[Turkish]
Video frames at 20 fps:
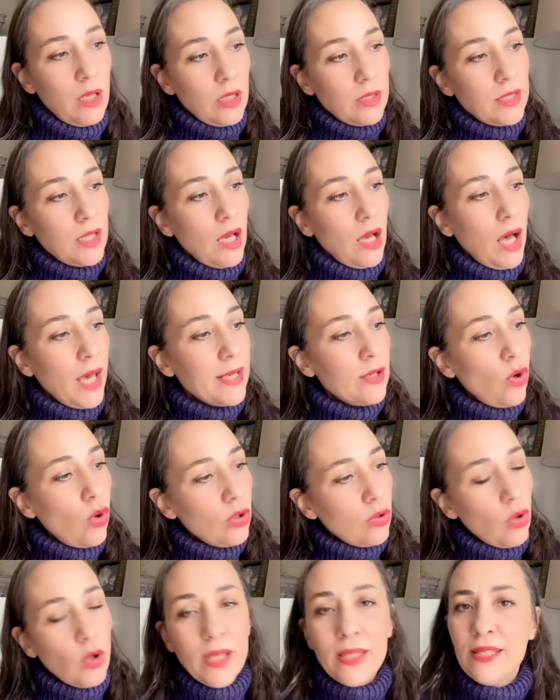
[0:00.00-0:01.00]
Ya hayır o,
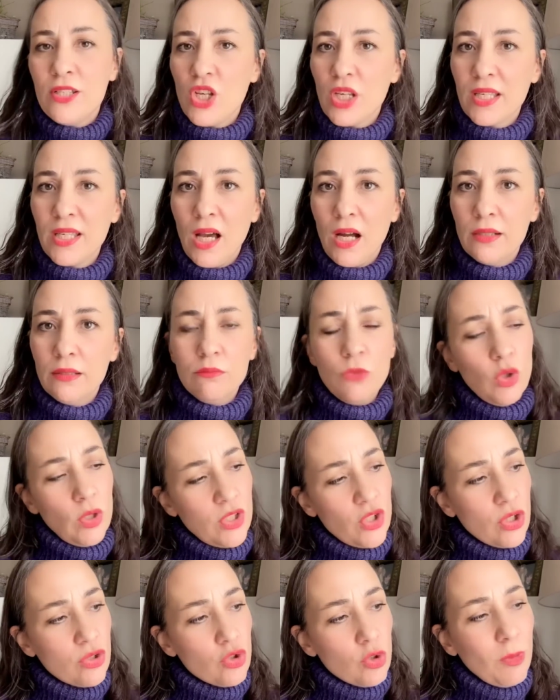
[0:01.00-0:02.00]
o edecek yardım. O
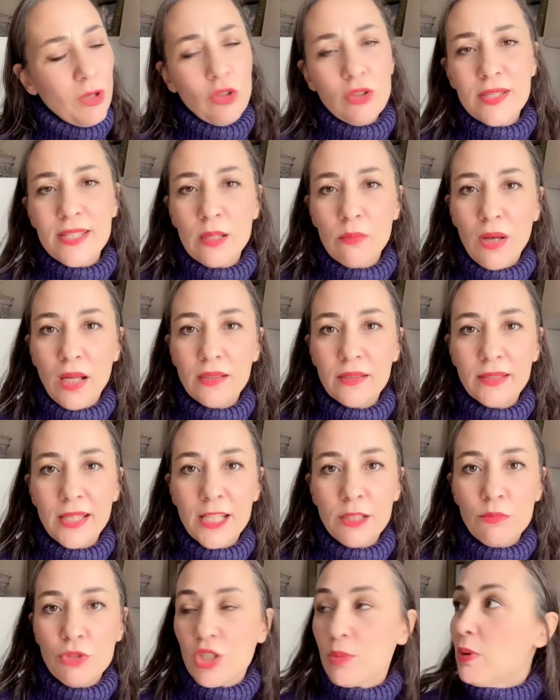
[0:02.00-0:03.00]
edecek çünkü ben ona zamanında
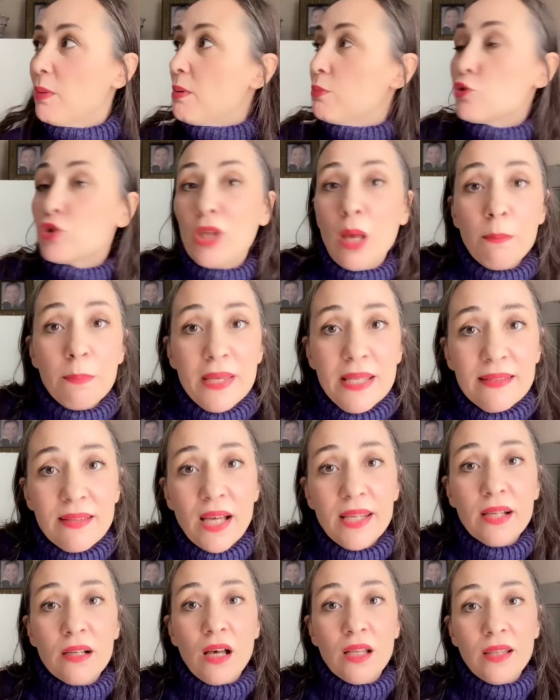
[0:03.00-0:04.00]
etmiştim. Ama buradan bin
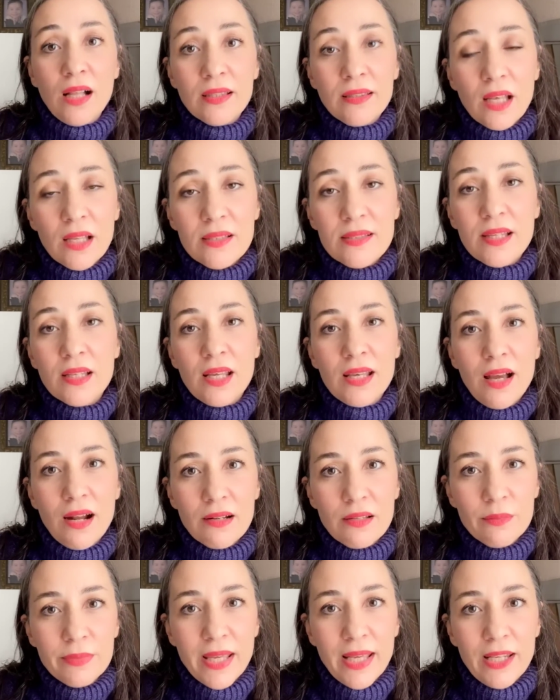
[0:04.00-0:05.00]
tane kanaldan sana
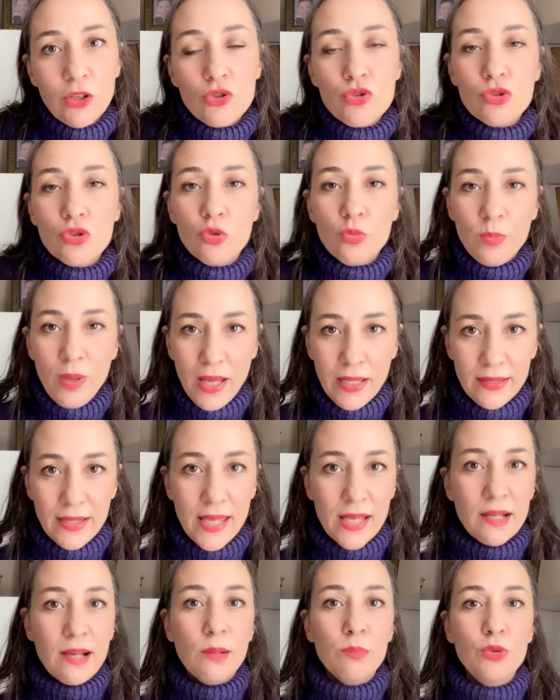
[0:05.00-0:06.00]
yardım geliyor. Çünkü ben
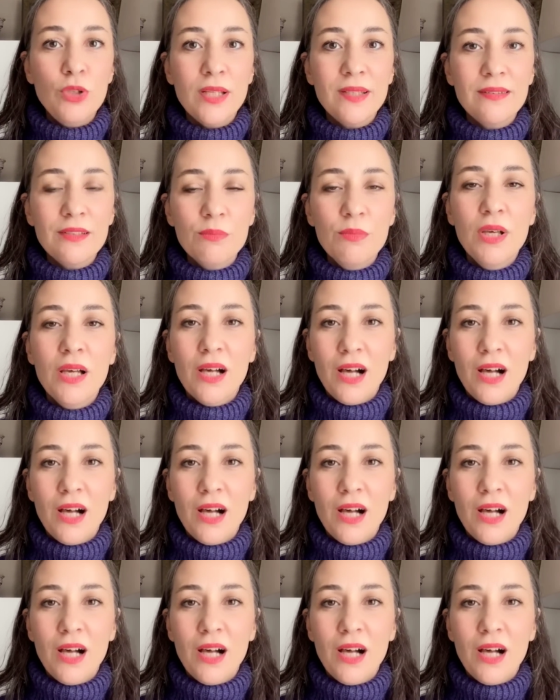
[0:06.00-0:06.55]
neyi kabul ettim?